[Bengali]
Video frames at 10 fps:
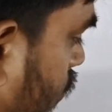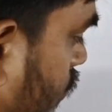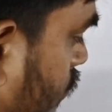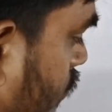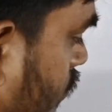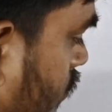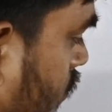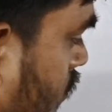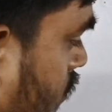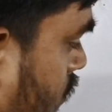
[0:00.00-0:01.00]
টু
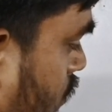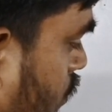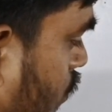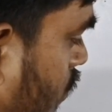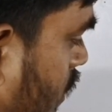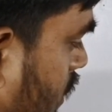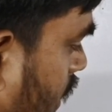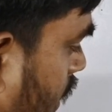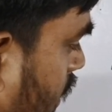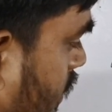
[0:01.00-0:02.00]

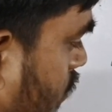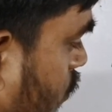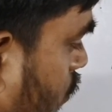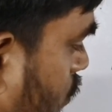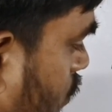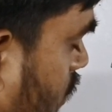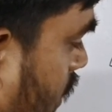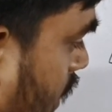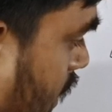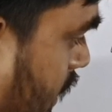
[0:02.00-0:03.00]
পঁচিশ আর এই চোদ্দো
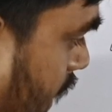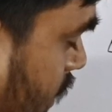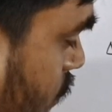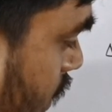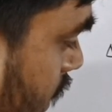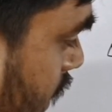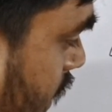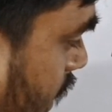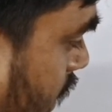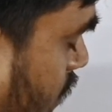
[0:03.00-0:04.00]
এই চার স্কোয়ারটা
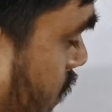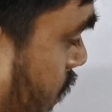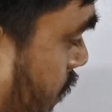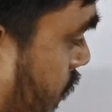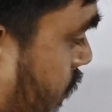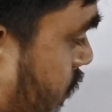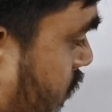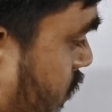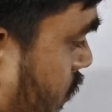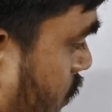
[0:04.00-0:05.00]
এদিকে গেলে কত হবে
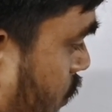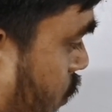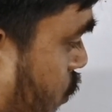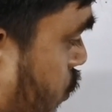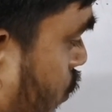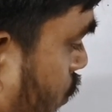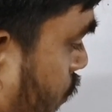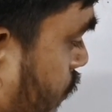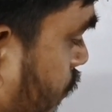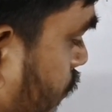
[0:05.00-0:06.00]
বলো ষোলো